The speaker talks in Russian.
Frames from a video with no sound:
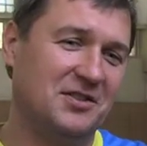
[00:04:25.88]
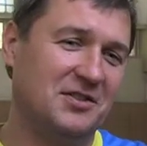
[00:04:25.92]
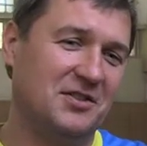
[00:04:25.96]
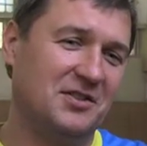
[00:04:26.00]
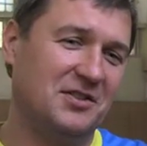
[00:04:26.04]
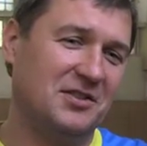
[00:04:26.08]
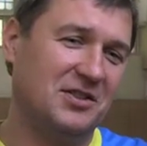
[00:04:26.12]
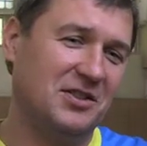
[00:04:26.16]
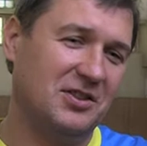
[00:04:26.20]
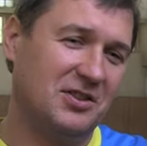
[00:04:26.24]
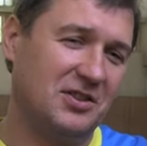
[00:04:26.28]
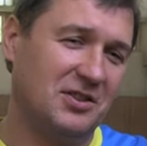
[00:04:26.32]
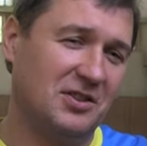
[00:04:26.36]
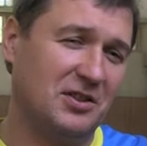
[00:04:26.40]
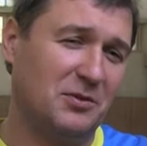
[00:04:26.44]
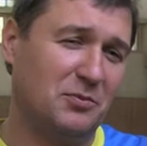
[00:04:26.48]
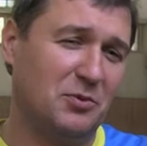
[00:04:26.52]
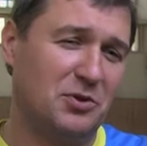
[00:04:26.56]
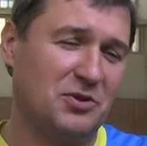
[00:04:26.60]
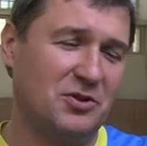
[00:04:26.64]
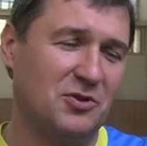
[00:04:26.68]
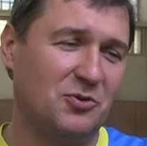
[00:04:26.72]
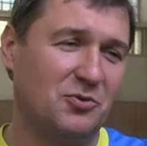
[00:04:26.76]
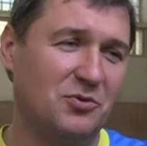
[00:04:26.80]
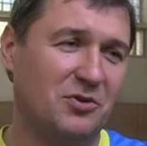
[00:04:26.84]
где-то
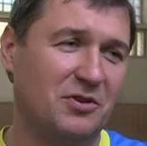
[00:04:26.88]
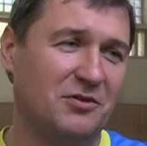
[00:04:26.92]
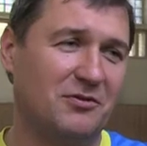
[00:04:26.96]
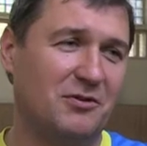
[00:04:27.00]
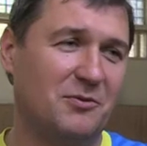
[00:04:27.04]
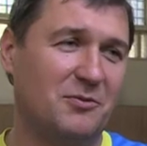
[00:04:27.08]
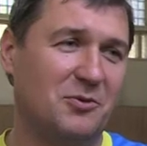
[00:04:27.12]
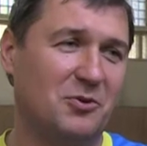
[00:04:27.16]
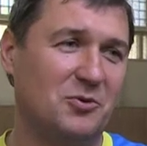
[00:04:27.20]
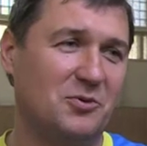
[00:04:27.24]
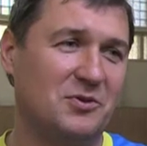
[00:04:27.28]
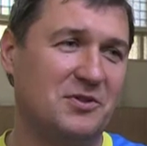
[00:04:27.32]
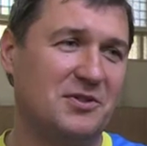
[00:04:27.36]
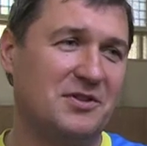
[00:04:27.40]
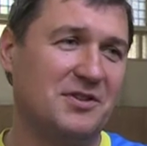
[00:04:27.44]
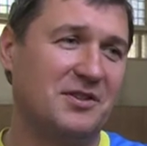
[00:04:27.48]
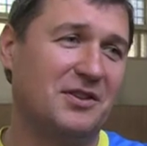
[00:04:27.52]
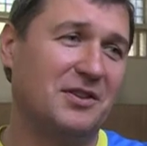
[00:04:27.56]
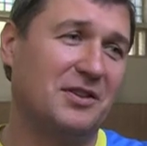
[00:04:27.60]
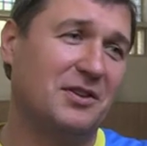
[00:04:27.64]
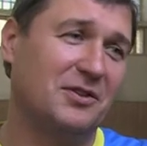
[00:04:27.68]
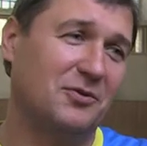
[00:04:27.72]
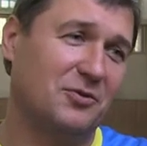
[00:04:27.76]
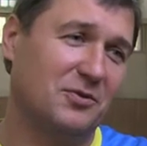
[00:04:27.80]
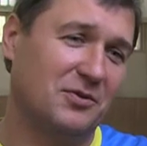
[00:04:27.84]
адаптационные
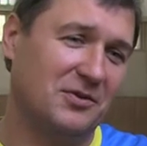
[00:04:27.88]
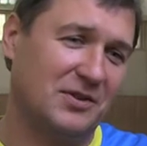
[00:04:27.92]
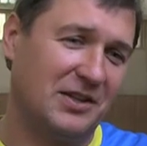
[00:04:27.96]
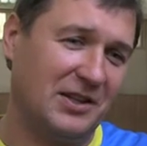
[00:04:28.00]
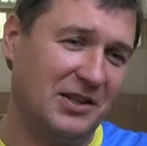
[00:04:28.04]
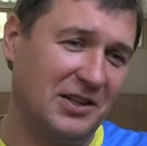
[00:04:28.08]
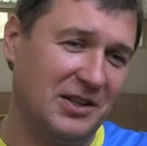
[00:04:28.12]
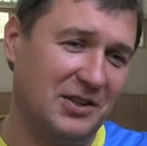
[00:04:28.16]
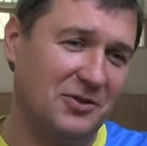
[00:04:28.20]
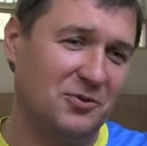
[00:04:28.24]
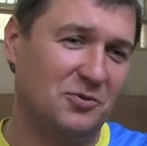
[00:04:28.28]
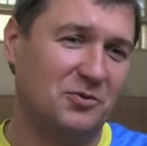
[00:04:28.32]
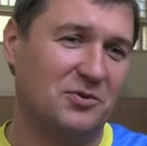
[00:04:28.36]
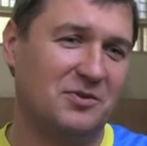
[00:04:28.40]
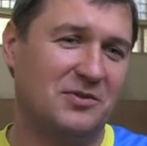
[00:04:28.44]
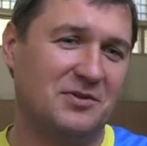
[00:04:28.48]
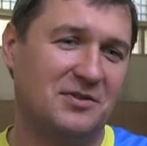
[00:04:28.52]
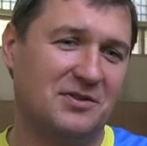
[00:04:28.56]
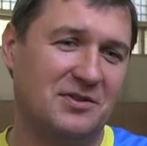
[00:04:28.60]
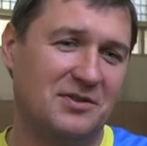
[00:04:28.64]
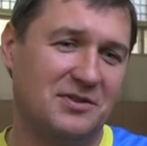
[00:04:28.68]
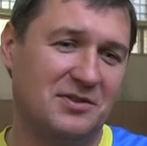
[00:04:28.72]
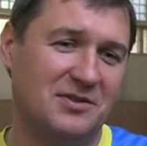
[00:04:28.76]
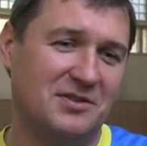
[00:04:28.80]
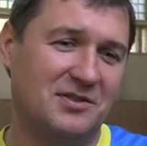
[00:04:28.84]
вопросы и вот такие вот
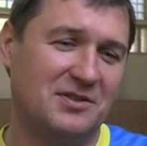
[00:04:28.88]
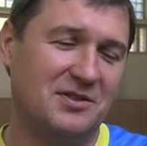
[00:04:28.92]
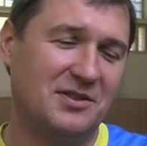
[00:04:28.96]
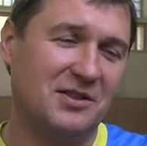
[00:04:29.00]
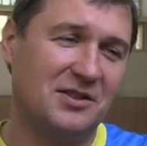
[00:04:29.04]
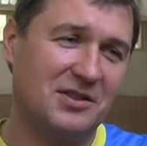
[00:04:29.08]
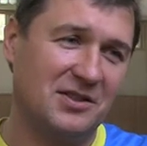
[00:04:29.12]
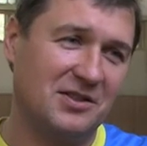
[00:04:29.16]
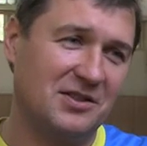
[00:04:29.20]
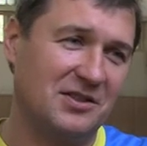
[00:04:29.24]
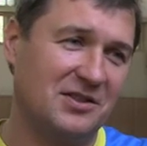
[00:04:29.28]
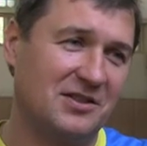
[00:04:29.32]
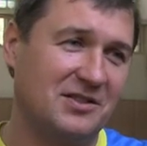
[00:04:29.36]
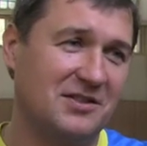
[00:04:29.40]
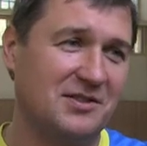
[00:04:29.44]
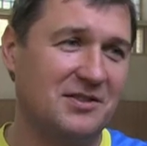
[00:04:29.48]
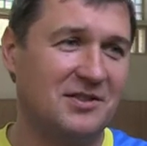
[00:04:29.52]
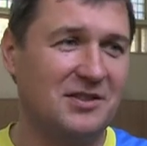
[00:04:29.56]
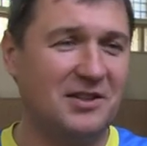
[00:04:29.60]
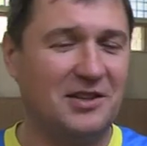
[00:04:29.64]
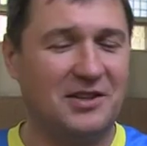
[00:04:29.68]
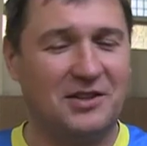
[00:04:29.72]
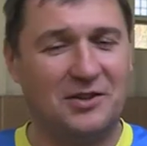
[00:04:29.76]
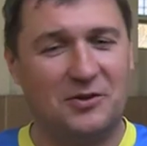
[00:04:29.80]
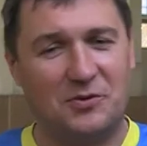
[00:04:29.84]
сыгранность,
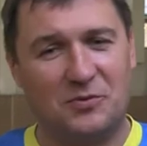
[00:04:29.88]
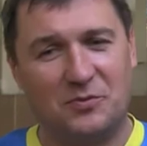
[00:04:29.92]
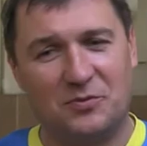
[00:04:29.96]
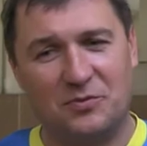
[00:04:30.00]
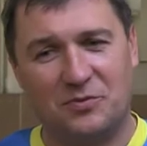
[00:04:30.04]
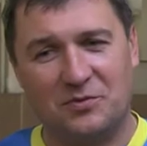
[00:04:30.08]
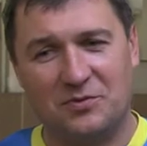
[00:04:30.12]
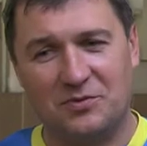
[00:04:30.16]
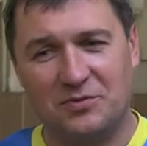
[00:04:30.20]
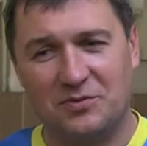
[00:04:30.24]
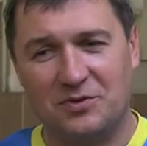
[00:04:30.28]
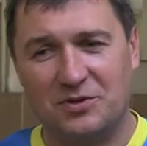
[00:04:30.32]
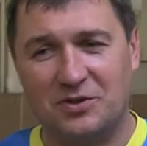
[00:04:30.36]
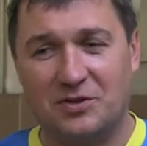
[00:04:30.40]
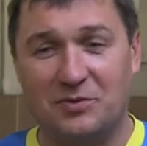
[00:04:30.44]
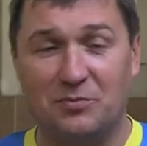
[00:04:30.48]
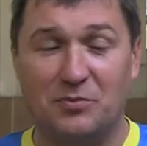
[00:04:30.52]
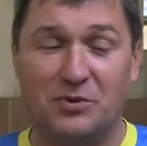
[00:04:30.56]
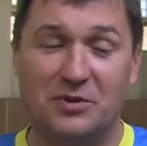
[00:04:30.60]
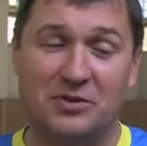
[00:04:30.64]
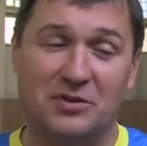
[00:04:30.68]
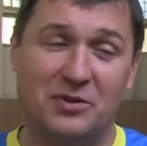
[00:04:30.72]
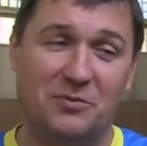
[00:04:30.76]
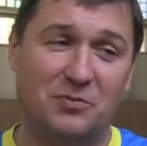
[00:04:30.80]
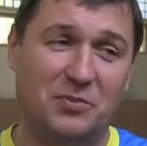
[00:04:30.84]
да, это
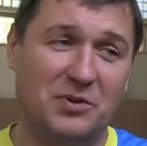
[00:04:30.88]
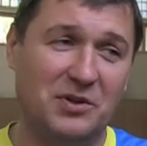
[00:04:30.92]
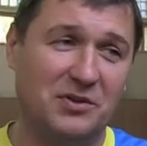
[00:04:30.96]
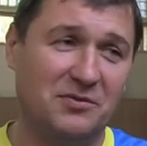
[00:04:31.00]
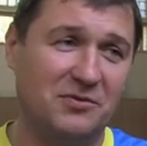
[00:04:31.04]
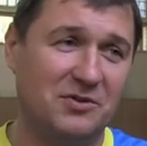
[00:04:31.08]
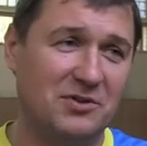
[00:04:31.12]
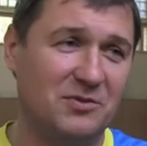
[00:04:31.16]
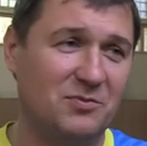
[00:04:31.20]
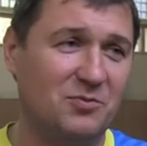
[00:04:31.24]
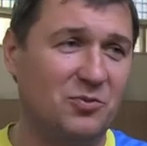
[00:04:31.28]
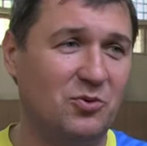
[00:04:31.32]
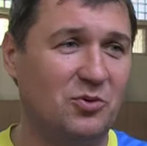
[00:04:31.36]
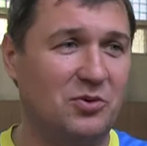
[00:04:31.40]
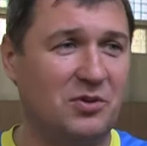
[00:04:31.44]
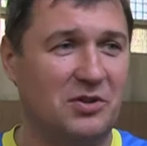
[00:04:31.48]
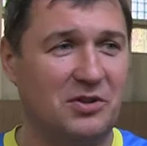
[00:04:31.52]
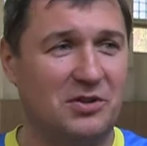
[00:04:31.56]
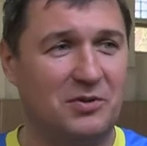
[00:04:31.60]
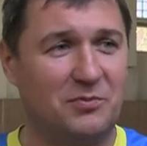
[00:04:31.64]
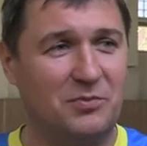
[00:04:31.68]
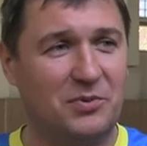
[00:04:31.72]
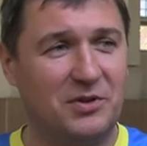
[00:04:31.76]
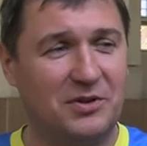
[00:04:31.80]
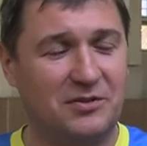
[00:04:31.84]
был не первый сбор и
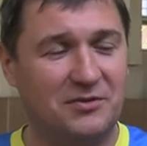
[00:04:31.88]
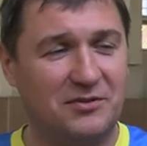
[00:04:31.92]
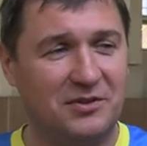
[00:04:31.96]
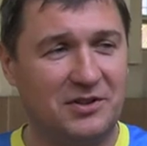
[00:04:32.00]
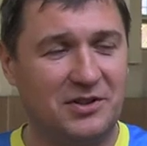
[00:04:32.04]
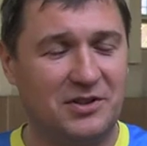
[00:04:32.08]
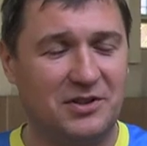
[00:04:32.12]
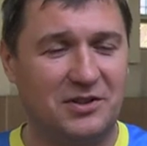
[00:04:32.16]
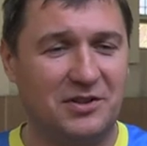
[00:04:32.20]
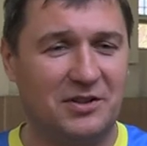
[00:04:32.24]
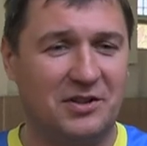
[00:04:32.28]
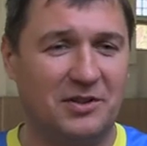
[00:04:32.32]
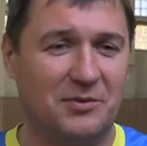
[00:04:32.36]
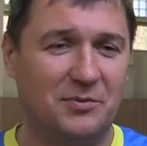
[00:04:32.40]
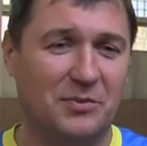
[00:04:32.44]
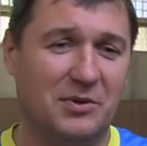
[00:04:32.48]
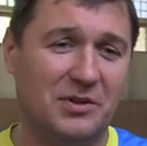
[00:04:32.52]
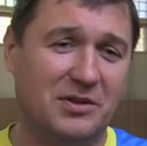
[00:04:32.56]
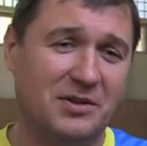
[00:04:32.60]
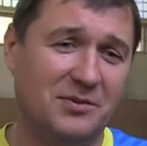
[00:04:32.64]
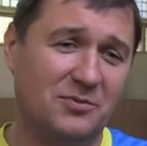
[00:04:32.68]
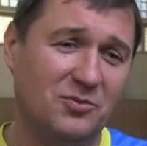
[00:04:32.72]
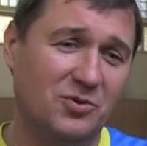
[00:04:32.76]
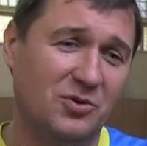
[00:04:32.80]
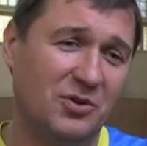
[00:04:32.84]
не первые игры,
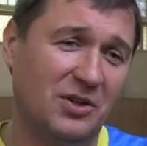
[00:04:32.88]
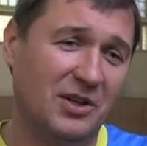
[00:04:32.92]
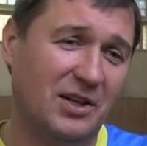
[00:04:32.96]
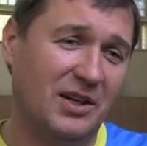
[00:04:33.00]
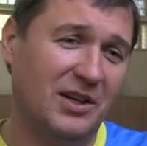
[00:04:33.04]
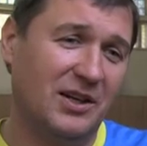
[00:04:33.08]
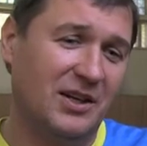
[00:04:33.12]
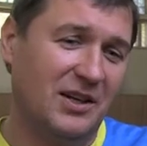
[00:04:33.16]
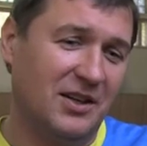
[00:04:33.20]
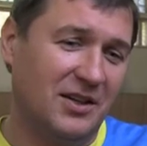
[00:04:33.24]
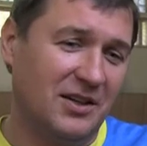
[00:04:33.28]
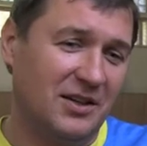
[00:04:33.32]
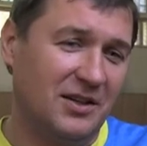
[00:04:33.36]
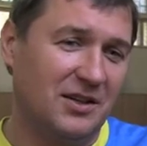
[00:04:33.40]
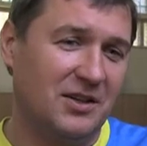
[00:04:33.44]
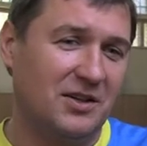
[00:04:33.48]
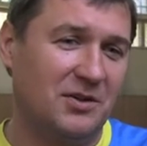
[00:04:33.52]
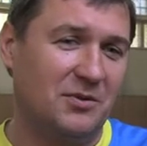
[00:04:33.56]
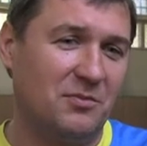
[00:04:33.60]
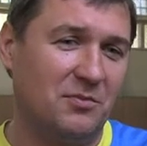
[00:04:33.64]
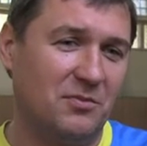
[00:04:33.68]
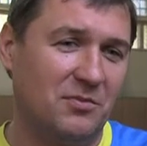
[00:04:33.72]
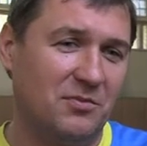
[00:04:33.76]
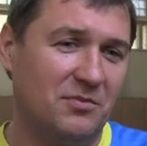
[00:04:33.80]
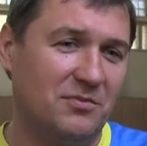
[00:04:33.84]
поэтому
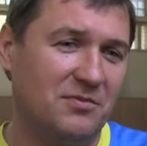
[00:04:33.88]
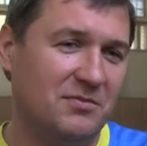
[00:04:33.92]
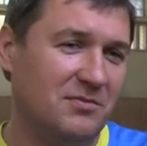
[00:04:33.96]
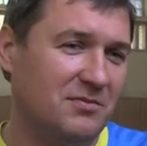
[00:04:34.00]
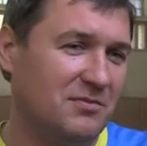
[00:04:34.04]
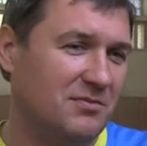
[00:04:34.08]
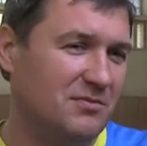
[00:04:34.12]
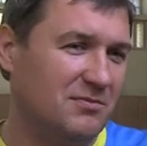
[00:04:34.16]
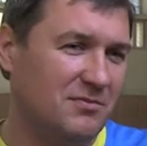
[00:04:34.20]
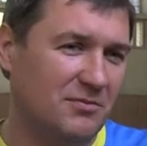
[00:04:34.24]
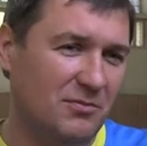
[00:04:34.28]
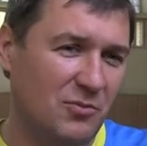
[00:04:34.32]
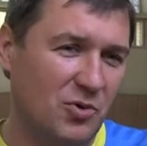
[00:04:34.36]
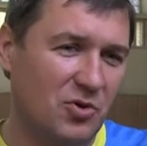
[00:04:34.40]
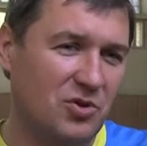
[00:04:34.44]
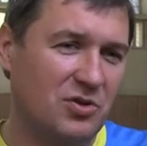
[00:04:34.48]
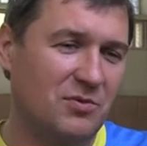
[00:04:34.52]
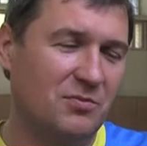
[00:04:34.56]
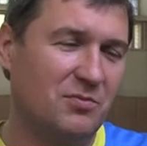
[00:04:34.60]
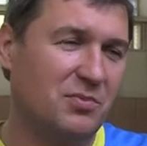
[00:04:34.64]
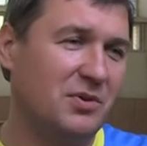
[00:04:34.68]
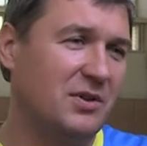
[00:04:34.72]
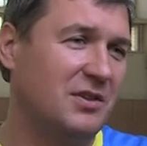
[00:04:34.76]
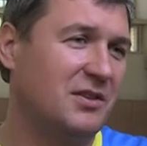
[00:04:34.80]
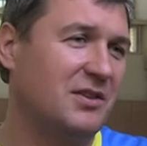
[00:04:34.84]
может
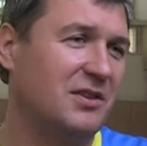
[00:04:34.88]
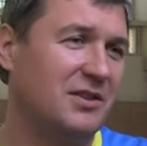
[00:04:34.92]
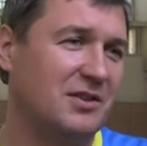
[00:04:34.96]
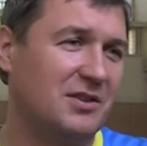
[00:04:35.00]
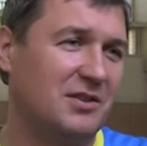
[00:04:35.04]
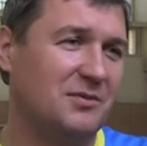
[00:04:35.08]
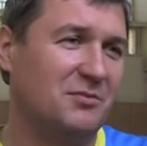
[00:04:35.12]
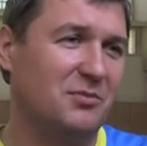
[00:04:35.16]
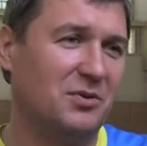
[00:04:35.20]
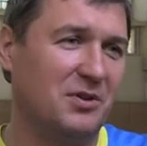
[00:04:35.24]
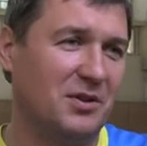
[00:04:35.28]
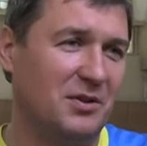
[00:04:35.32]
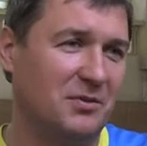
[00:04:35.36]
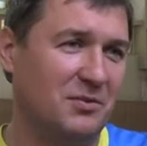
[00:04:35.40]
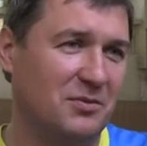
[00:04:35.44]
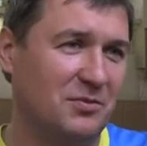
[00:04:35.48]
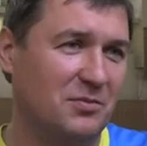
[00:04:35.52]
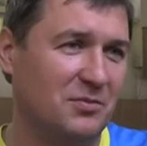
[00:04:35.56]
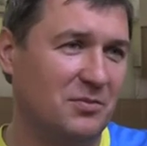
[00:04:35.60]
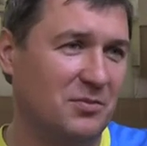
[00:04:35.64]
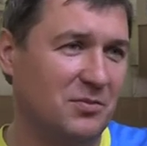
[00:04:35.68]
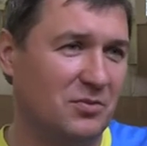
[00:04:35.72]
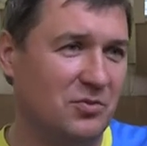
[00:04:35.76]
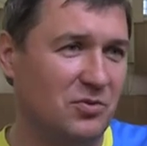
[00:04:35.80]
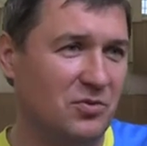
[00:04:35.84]
быть где-то была
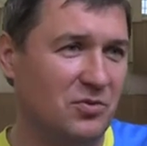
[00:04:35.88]
бы